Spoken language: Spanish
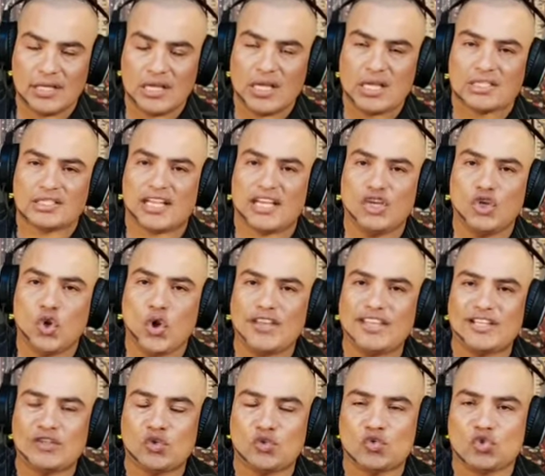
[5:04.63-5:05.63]
salió a
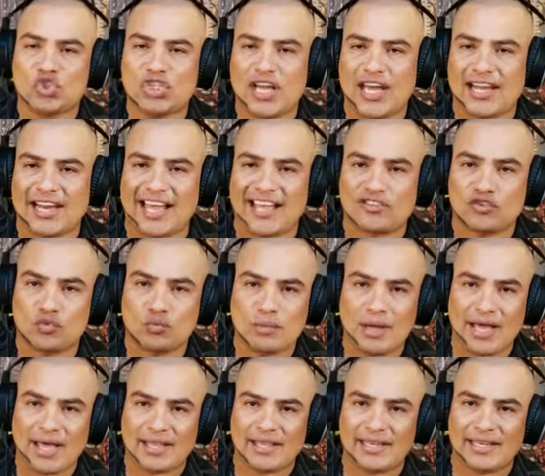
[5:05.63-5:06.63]
denunciar a su
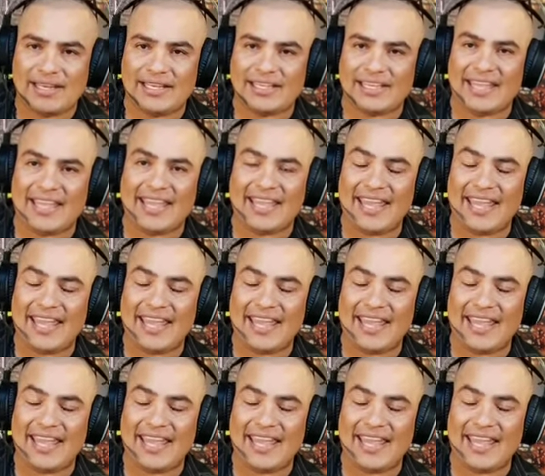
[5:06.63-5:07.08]
madre que